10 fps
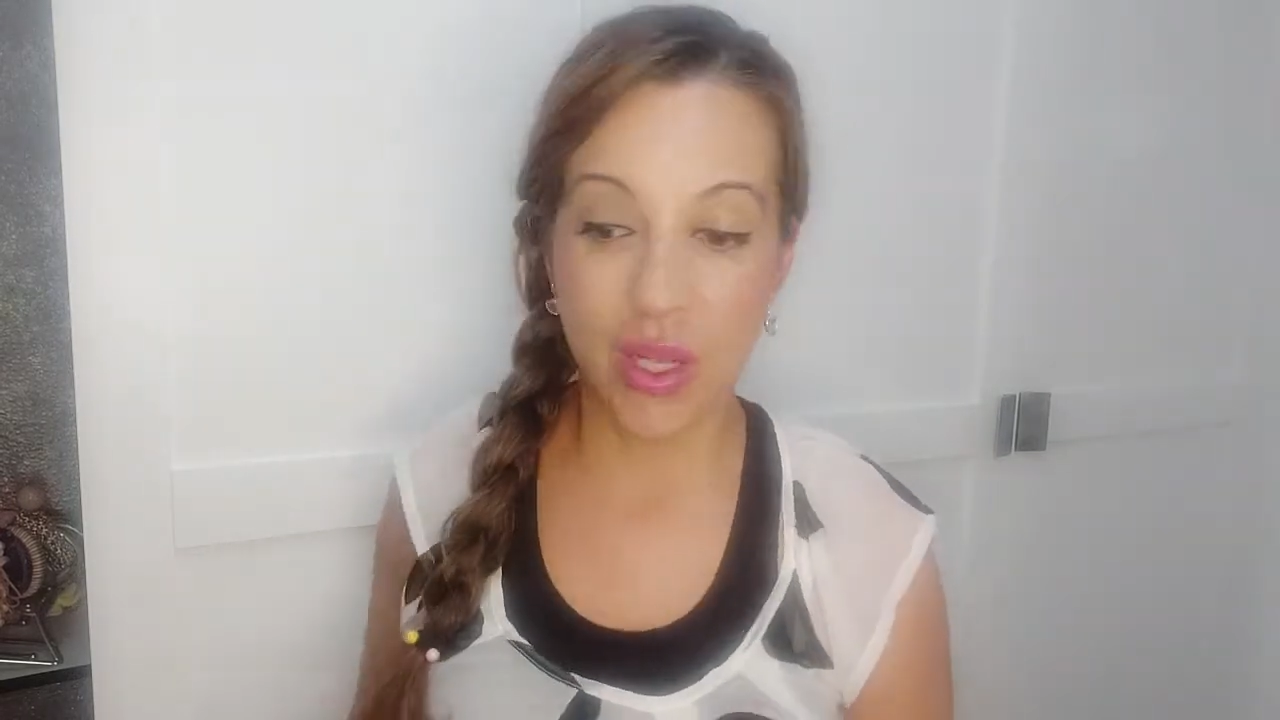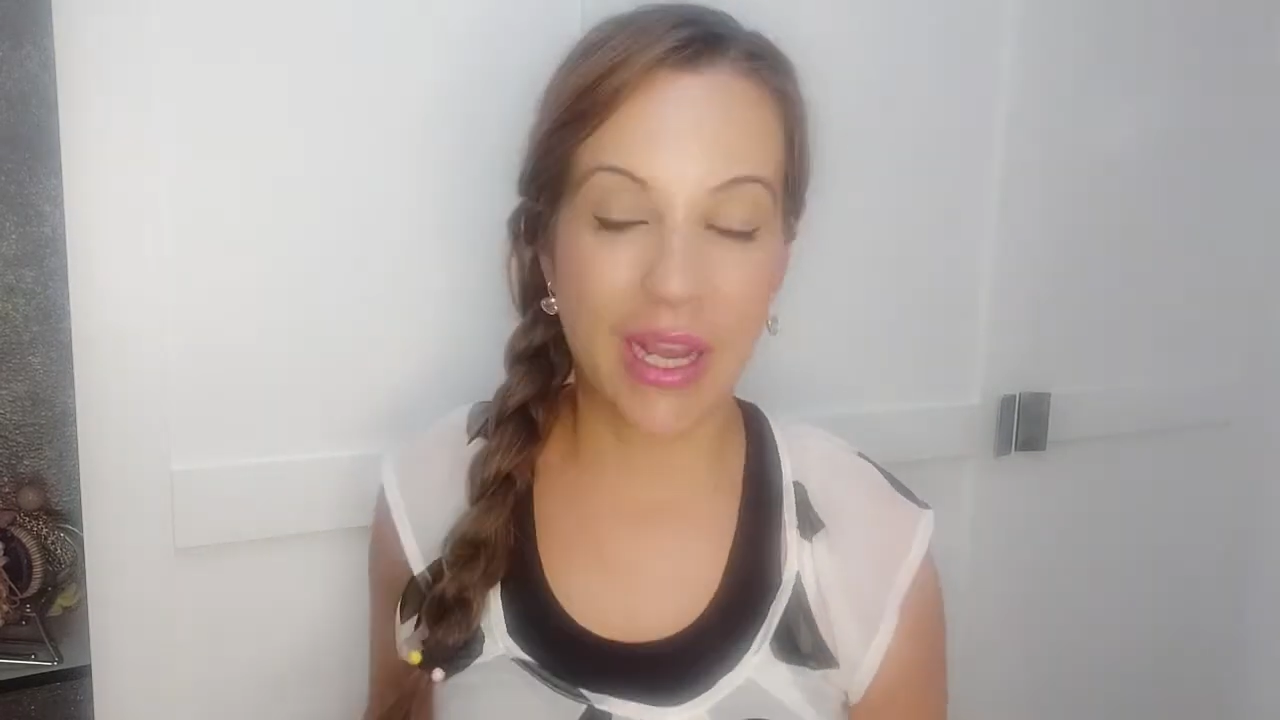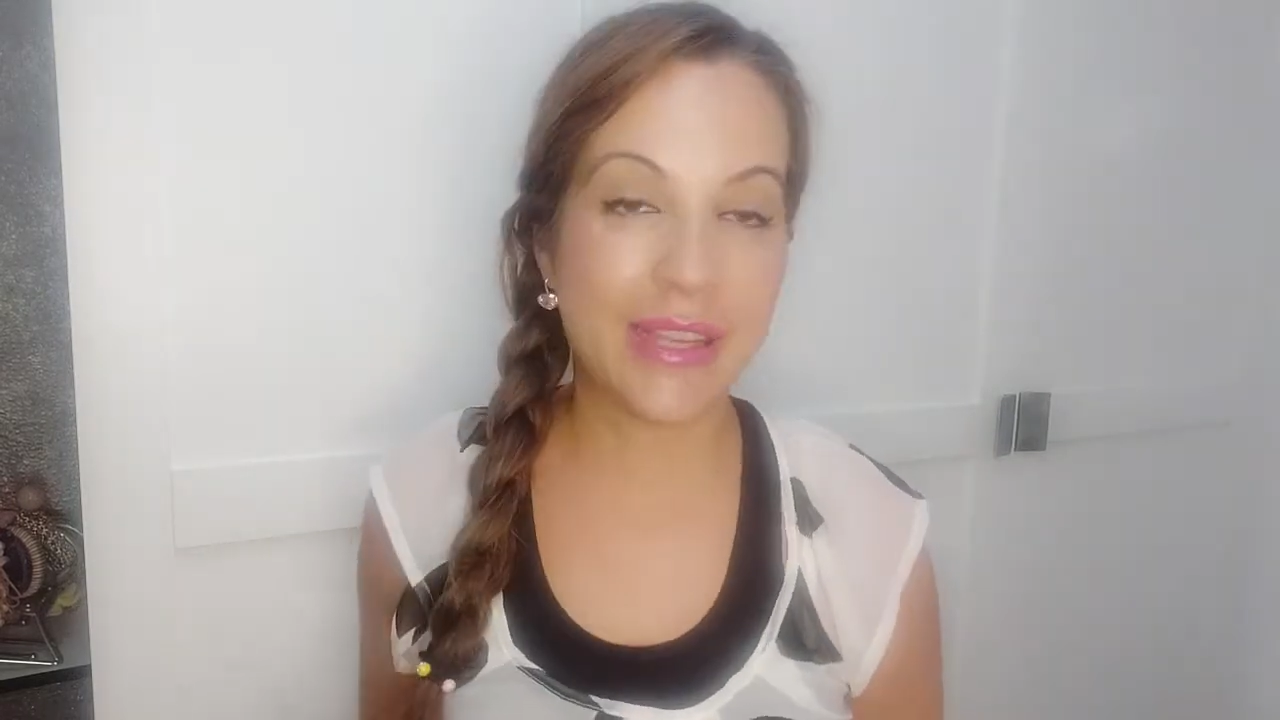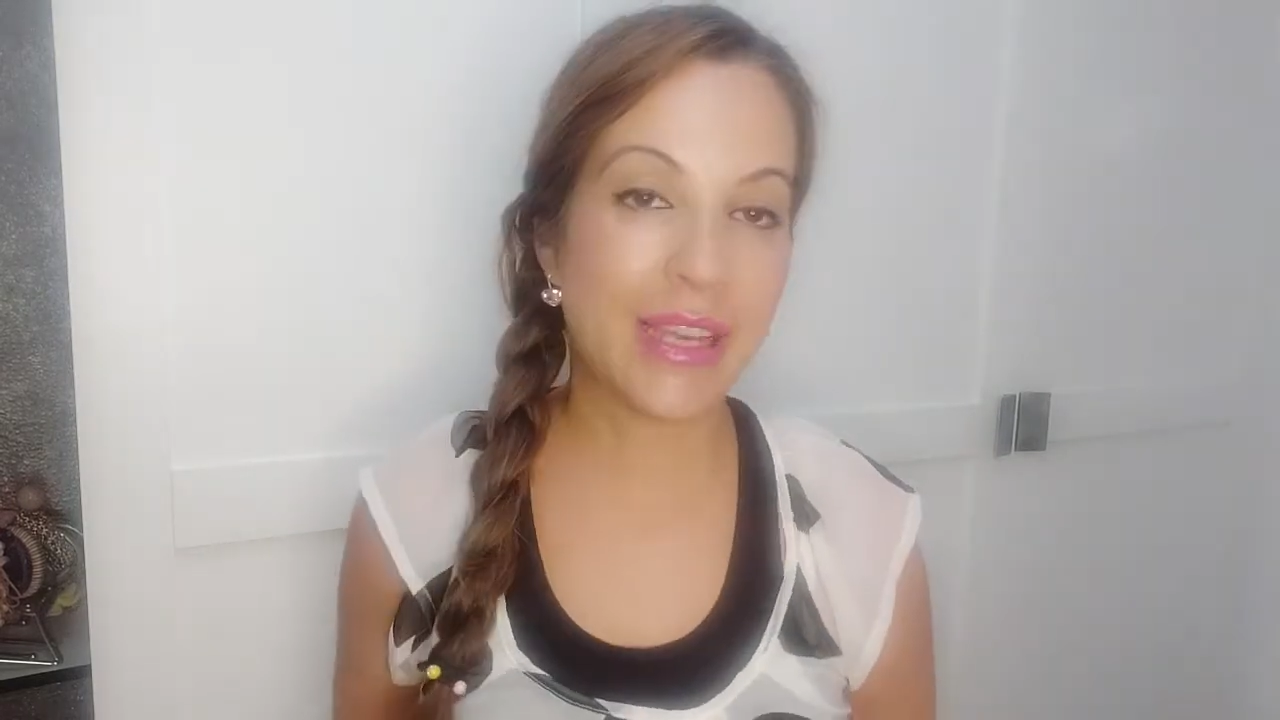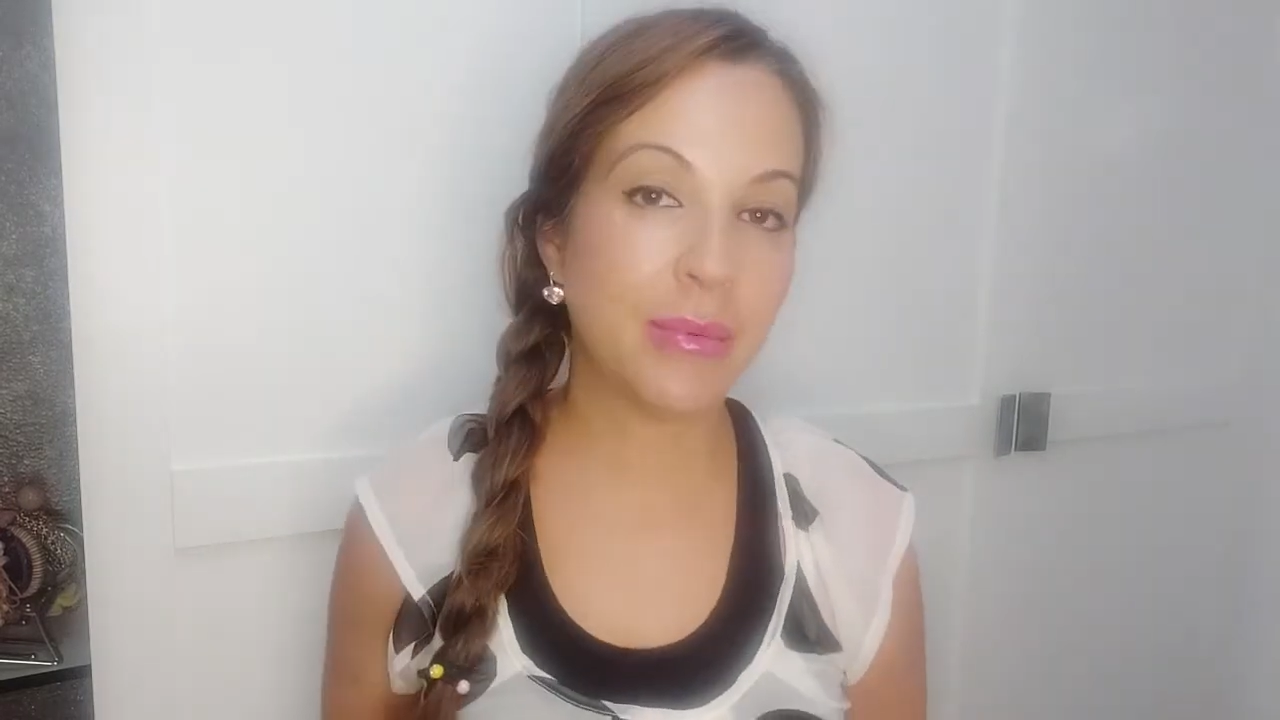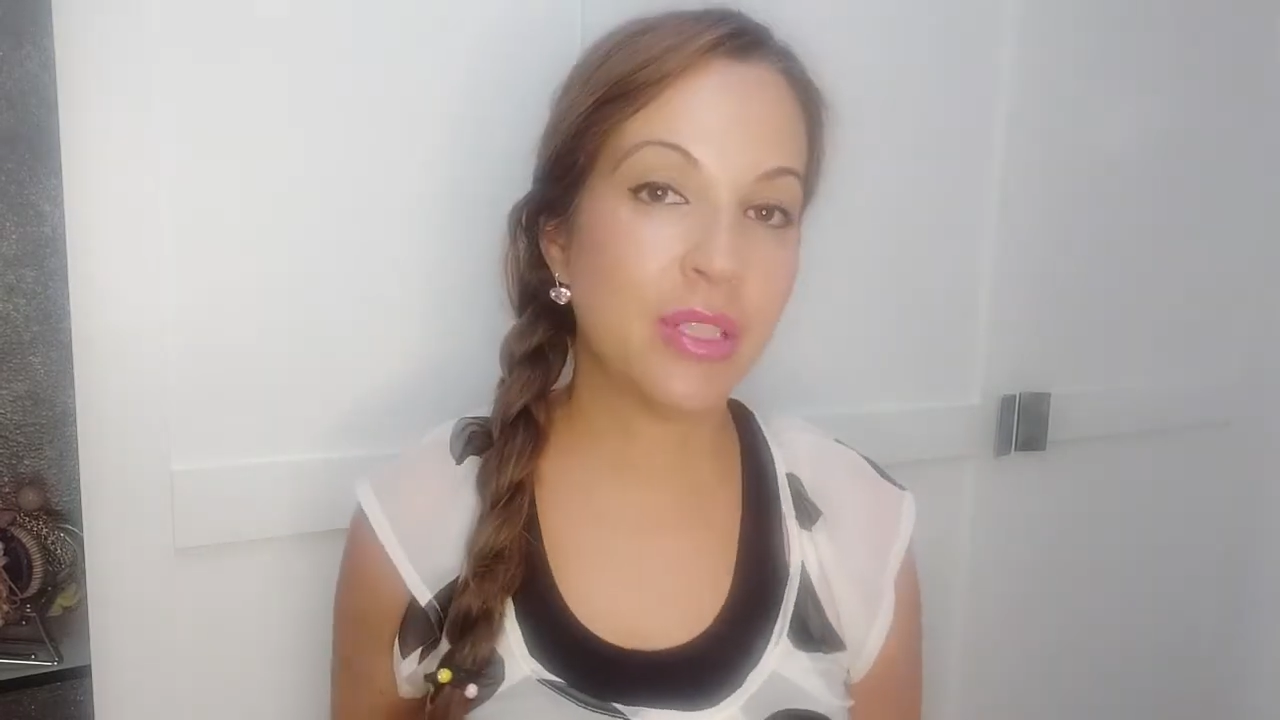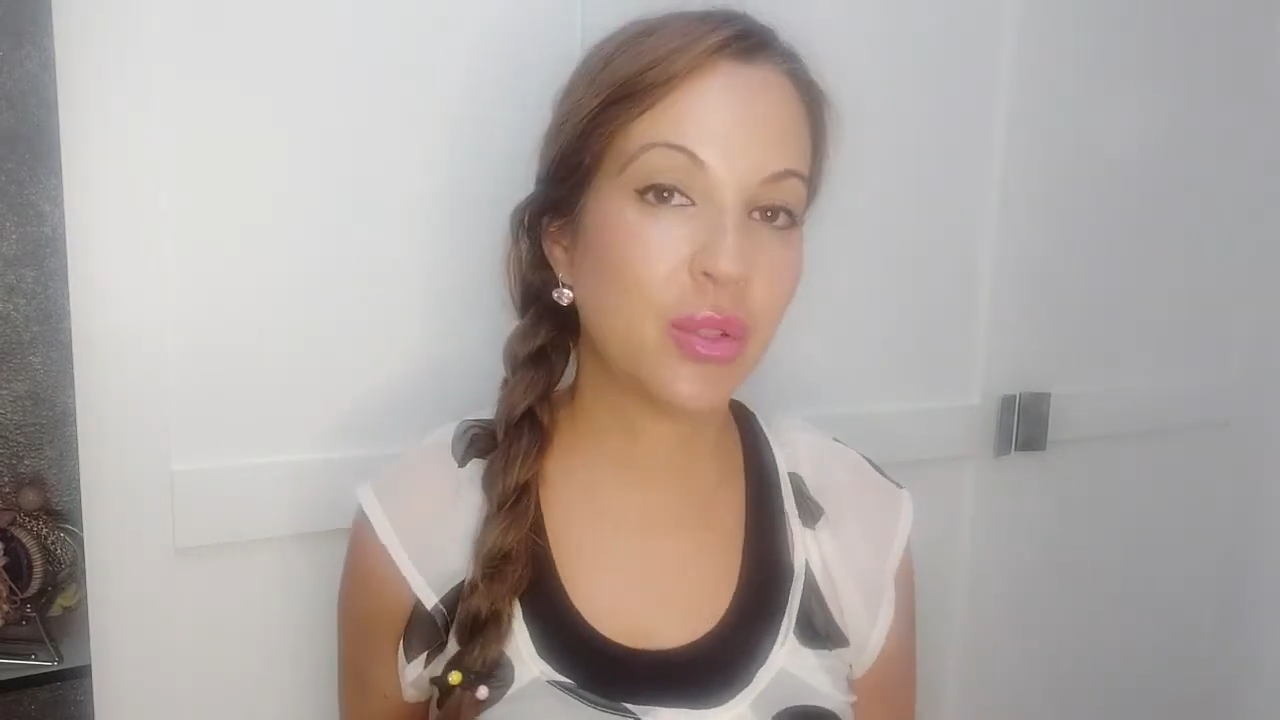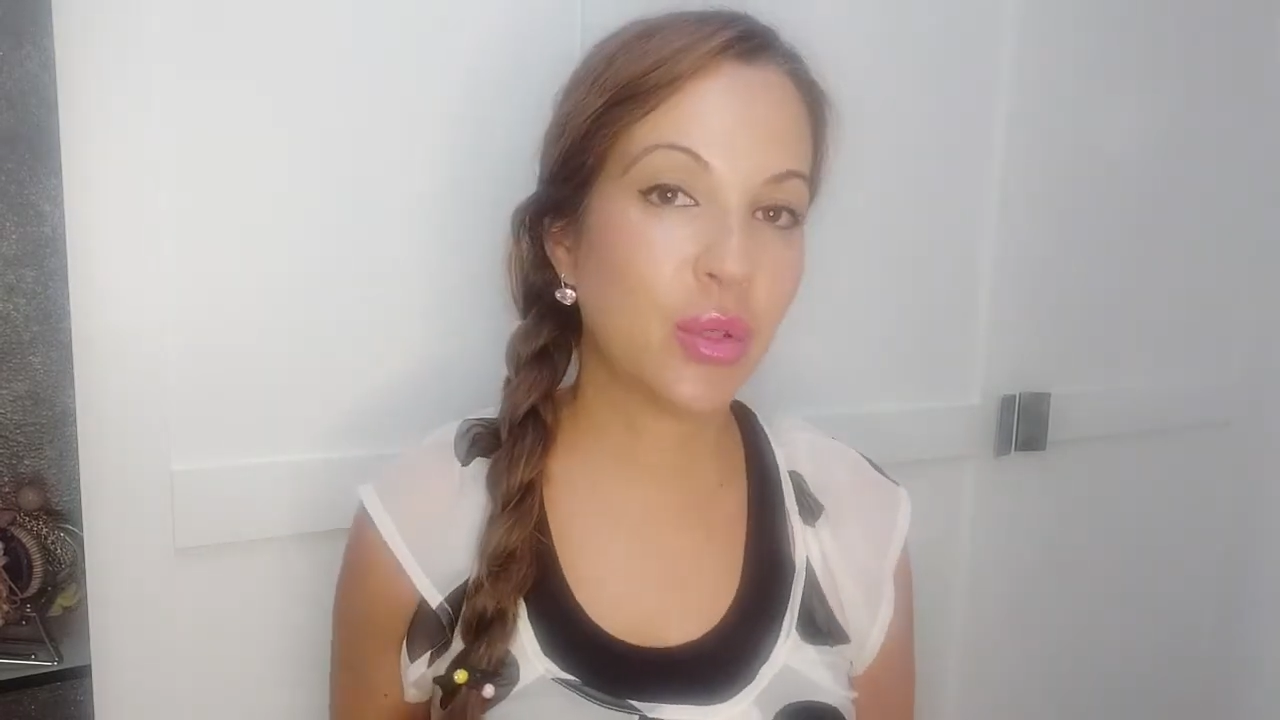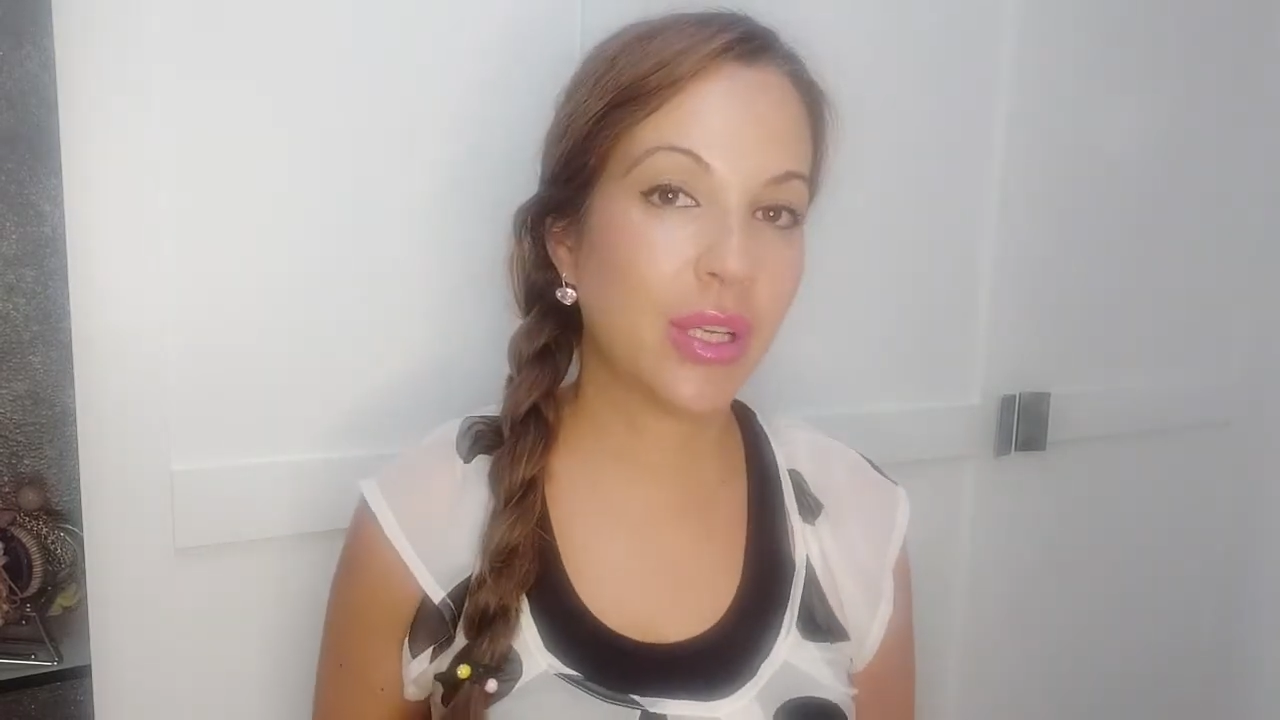haya visto